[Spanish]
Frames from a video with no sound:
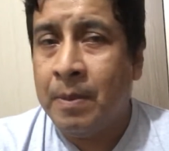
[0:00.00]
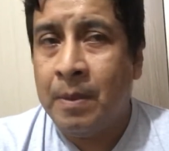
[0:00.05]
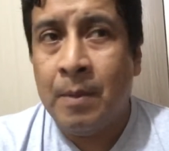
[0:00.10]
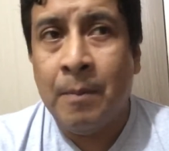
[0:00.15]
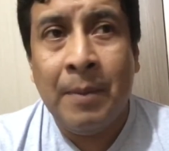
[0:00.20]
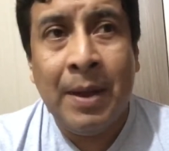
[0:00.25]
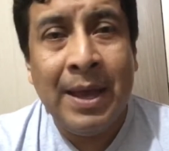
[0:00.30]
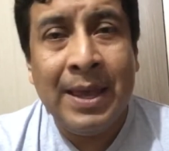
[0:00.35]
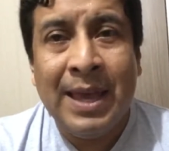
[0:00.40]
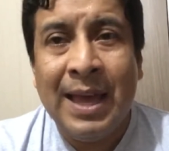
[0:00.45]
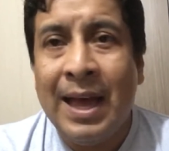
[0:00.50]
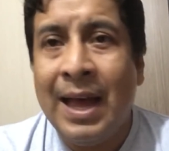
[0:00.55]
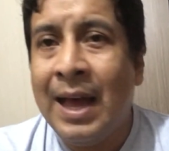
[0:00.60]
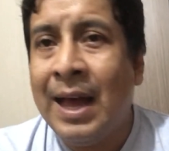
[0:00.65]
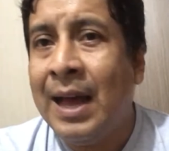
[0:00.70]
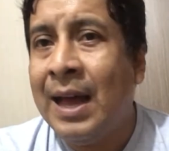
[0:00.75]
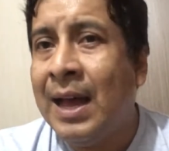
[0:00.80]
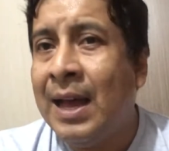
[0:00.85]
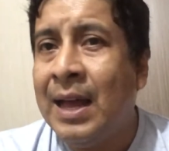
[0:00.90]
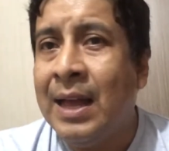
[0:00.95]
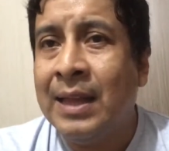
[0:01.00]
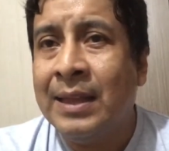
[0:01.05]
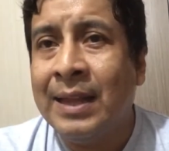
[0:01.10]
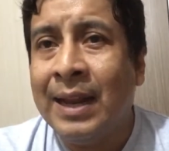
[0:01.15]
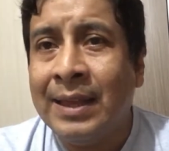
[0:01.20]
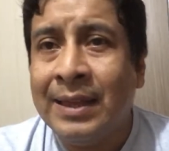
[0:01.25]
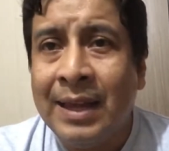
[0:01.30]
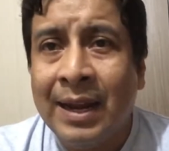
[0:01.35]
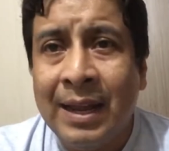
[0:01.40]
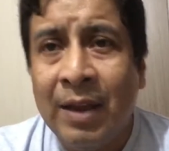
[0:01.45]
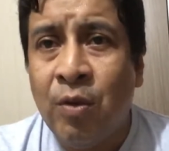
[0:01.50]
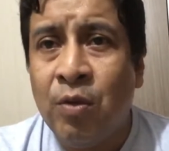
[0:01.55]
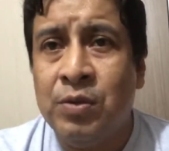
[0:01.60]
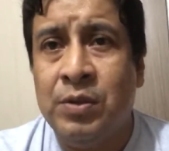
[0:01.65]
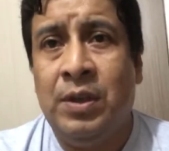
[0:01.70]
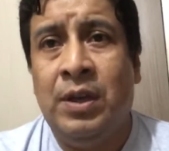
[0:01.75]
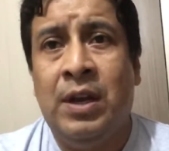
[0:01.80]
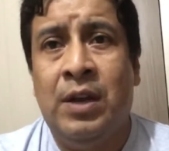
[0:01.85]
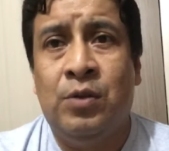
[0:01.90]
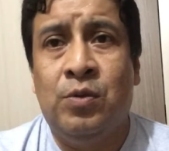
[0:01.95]
vaya a tratar de
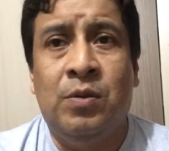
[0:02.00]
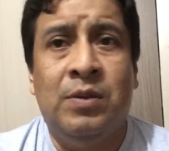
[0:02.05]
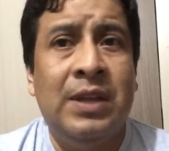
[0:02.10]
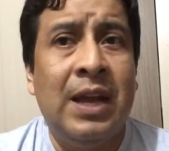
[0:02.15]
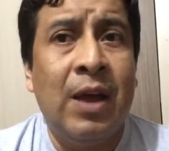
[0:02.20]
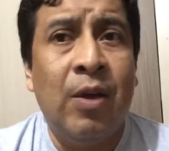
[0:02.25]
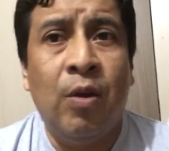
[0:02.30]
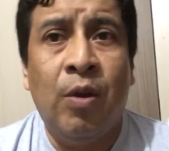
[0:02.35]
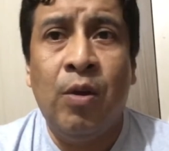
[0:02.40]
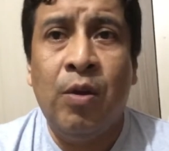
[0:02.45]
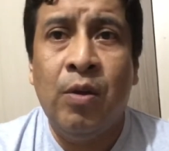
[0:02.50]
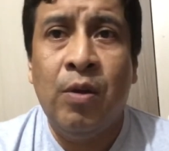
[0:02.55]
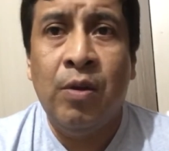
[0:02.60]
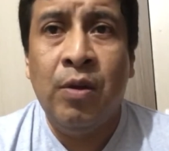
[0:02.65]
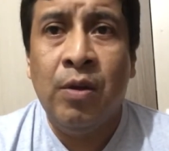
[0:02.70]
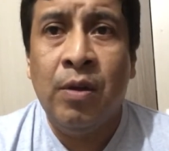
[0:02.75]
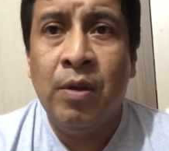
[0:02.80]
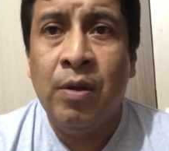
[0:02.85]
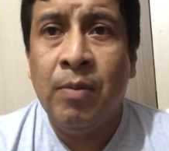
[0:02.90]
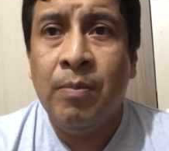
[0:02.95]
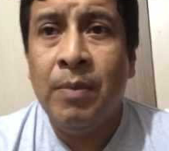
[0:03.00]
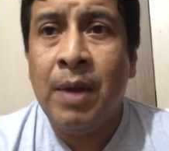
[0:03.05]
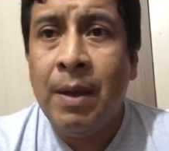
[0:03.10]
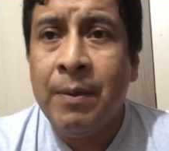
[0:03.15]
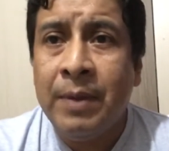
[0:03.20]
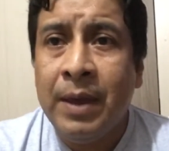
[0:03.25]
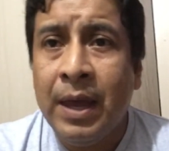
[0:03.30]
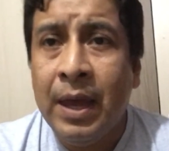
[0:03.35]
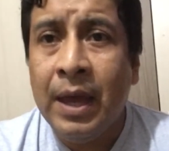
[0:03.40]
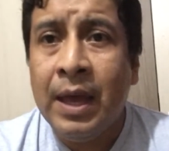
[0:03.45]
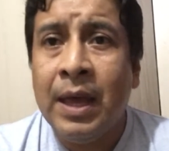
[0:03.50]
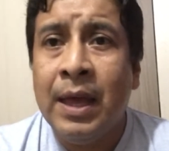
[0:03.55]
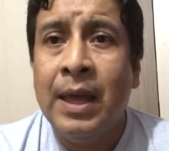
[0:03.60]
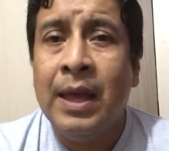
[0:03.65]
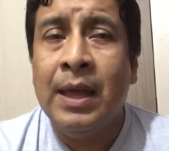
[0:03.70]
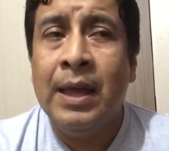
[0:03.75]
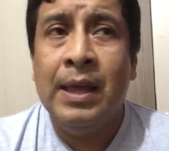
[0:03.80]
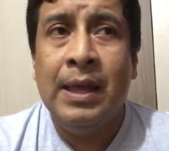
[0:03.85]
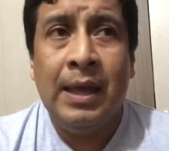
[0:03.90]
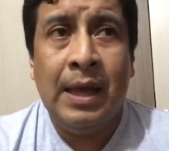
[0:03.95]
conseguir resultados. Más bien,
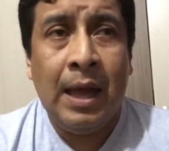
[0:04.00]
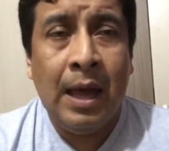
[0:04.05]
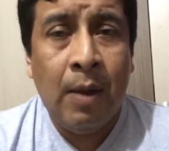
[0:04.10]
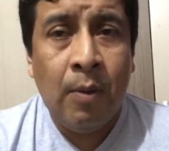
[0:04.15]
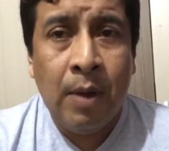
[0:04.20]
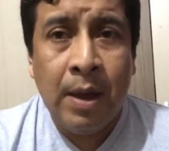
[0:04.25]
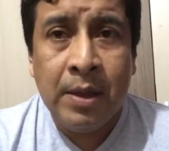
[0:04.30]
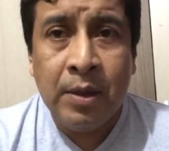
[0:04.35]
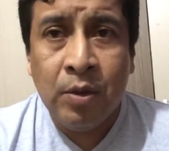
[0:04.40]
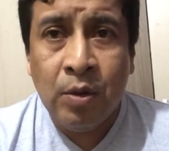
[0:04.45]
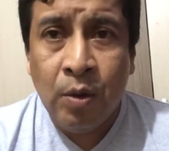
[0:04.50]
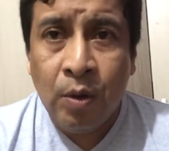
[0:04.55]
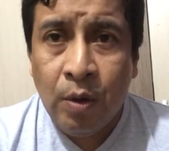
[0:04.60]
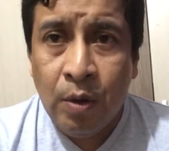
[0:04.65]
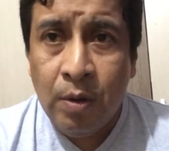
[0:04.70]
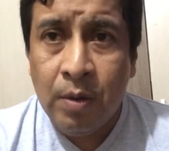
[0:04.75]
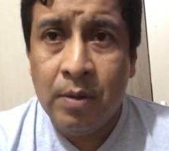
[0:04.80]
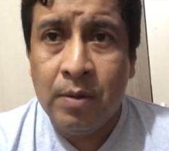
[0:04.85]
aguantó,